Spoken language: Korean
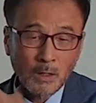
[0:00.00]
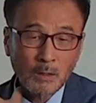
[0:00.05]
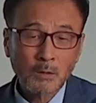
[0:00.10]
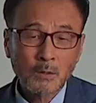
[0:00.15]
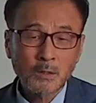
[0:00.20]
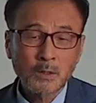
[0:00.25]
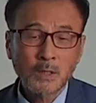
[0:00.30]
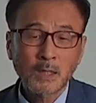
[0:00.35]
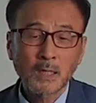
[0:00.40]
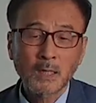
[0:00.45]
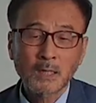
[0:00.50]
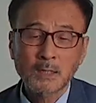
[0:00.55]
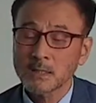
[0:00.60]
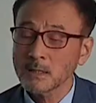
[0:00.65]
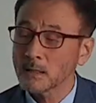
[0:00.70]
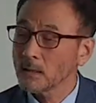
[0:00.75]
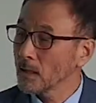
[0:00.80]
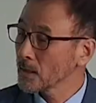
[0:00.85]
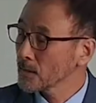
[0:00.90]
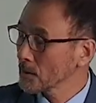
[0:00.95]
그러니까
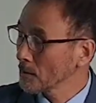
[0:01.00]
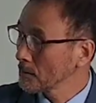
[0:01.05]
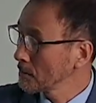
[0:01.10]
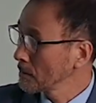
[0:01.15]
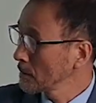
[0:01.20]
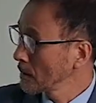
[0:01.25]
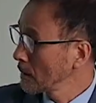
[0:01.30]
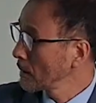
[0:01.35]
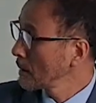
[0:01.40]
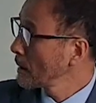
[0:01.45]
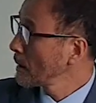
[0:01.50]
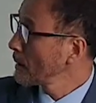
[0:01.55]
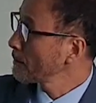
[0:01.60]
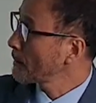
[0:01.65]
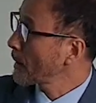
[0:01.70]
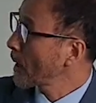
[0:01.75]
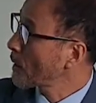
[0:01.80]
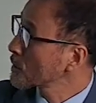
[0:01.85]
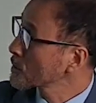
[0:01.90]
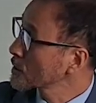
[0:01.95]
신라에서는
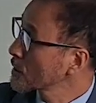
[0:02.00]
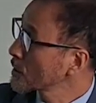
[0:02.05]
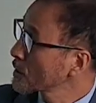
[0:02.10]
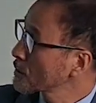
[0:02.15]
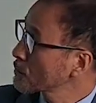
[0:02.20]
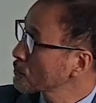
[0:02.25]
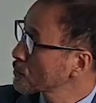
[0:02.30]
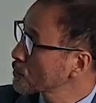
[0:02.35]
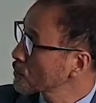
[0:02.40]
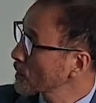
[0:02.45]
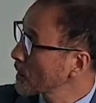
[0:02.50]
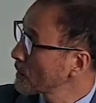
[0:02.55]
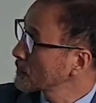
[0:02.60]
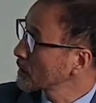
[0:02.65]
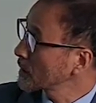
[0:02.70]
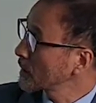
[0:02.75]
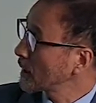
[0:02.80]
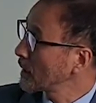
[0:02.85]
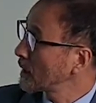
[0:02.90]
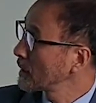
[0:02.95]
방어 체제를
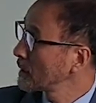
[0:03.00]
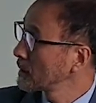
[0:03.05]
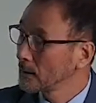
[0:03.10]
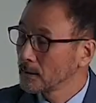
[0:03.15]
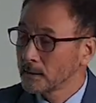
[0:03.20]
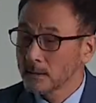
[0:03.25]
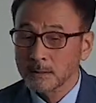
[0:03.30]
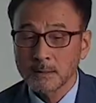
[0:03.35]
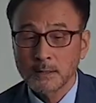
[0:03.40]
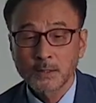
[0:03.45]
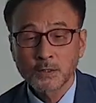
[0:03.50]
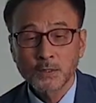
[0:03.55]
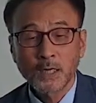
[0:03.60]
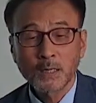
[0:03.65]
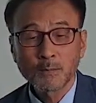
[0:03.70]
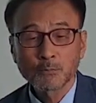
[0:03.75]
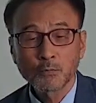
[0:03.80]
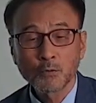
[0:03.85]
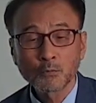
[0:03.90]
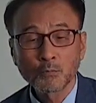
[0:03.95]
구축합니다. 그
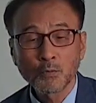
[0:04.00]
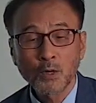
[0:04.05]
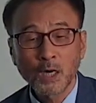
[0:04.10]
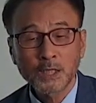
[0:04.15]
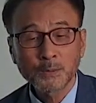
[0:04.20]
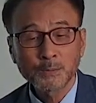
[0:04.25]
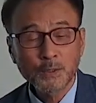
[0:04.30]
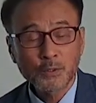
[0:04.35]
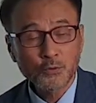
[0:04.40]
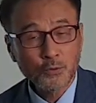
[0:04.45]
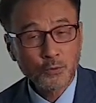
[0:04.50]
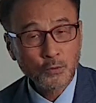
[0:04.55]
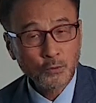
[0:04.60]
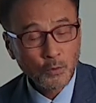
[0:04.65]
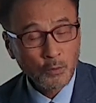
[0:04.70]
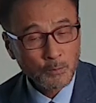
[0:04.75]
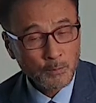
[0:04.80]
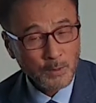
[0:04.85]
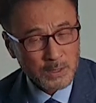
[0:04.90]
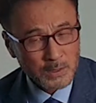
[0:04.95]
이전에 문무왕님이
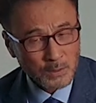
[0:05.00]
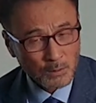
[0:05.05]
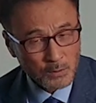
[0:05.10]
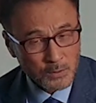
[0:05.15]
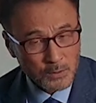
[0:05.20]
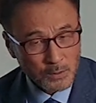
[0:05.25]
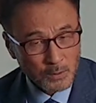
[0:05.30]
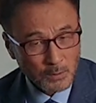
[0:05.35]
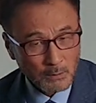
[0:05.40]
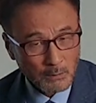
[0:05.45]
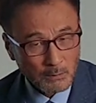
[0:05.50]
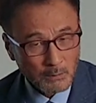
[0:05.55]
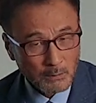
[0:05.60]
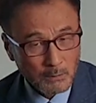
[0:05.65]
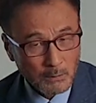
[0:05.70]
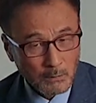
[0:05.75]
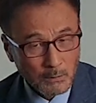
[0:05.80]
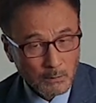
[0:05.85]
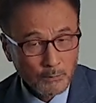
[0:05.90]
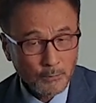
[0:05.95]
수중농을 만들었죠.
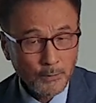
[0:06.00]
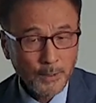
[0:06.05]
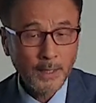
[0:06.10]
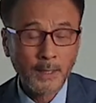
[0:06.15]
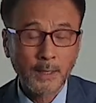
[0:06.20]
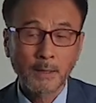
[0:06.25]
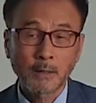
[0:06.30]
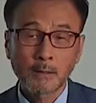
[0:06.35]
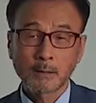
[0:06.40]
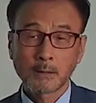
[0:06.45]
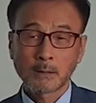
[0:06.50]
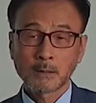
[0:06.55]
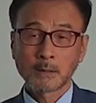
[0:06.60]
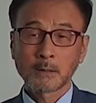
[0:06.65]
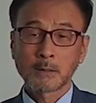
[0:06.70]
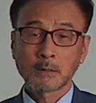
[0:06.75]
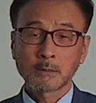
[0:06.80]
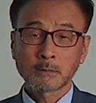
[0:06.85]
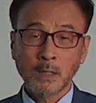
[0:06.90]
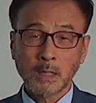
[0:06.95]
왜?
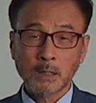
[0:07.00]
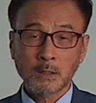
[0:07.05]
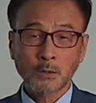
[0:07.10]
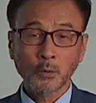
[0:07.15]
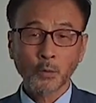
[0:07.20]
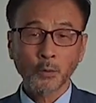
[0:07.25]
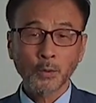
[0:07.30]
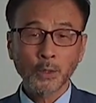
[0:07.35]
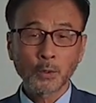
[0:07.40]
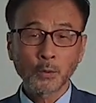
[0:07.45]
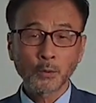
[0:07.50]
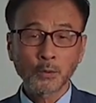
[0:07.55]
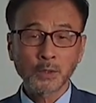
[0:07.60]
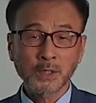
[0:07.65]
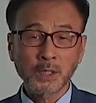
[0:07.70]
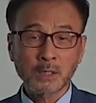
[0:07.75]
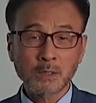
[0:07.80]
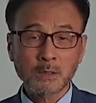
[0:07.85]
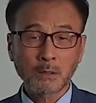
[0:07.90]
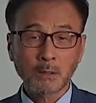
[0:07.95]
나는 동해 용이
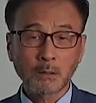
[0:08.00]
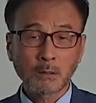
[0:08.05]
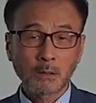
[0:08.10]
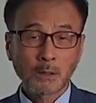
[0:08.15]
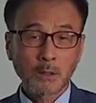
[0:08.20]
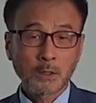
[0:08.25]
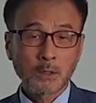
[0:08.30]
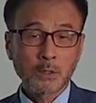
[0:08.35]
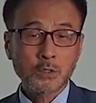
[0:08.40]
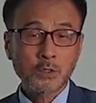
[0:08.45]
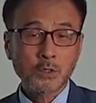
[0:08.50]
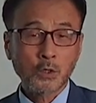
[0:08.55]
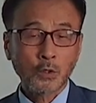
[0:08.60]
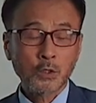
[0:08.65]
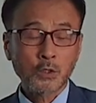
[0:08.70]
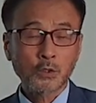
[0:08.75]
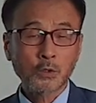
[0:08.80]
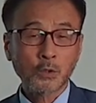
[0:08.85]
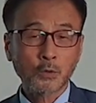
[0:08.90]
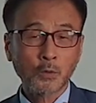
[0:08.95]
돼서
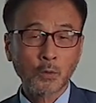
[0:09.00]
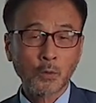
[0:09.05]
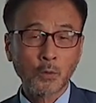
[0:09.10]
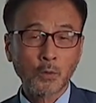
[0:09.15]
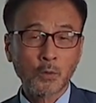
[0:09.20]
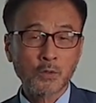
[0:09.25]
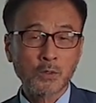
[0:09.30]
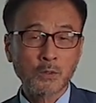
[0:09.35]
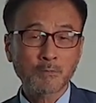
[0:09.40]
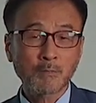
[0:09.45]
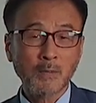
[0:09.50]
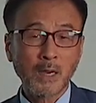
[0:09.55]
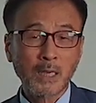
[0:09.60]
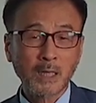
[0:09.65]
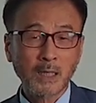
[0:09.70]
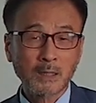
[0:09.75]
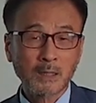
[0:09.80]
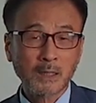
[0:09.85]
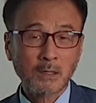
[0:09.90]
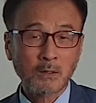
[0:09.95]
적이 쳐들어오는 것은
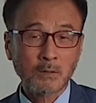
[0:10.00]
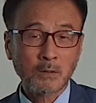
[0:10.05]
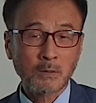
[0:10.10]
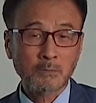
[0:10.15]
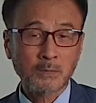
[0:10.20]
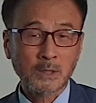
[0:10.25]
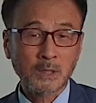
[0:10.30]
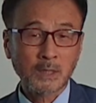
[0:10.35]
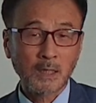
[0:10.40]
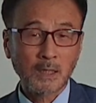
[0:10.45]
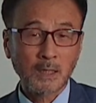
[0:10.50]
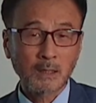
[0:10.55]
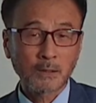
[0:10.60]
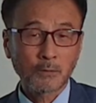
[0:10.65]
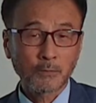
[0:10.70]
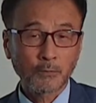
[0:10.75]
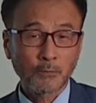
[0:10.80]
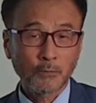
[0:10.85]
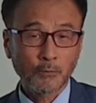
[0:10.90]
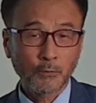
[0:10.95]
막겠다는 겁니다.
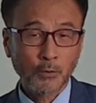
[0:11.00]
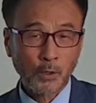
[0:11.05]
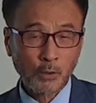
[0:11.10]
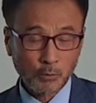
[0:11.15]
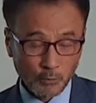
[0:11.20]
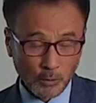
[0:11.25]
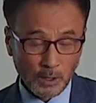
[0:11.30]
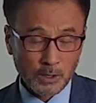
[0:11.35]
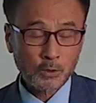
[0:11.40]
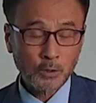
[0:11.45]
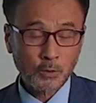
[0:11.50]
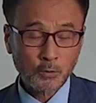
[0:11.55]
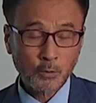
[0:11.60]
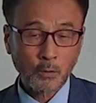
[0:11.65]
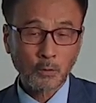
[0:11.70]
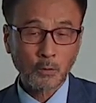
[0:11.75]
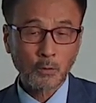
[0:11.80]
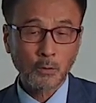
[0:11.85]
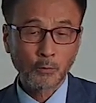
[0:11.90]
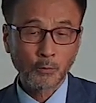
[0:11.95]
외국가
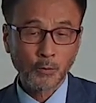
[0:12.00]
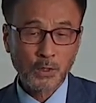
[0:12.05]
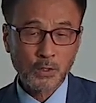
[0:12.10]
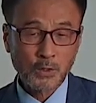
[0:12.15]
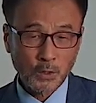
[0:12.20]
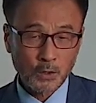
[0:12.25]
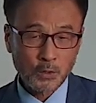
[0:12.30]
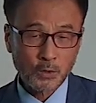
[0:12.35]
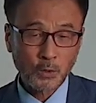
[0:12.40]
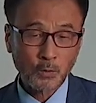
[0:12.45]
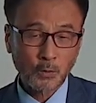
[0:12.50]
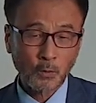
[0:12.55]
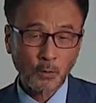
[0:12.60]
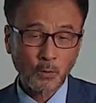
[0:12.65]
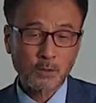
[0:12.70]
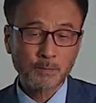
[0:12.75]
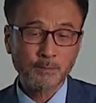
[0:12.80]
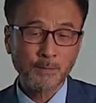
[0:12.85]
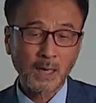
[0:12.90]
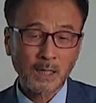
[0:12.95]
쳐들어온 걸, 외적이 쳐들어온
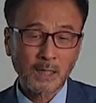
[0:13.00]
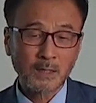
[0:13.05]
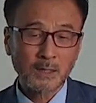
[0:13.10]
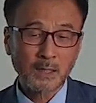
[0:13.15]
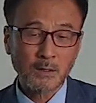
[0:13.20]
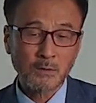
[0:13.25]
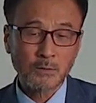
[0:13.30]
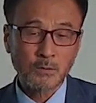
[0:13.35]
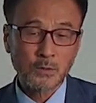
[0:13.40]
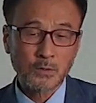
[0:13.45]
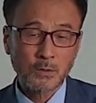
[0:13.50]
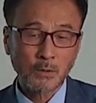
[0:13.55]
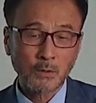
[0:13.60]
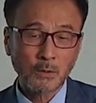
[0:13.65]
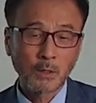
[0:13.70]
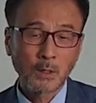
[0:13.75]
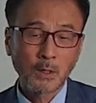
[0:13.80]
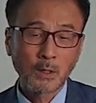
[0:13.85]
것은 막겠다는 거죠.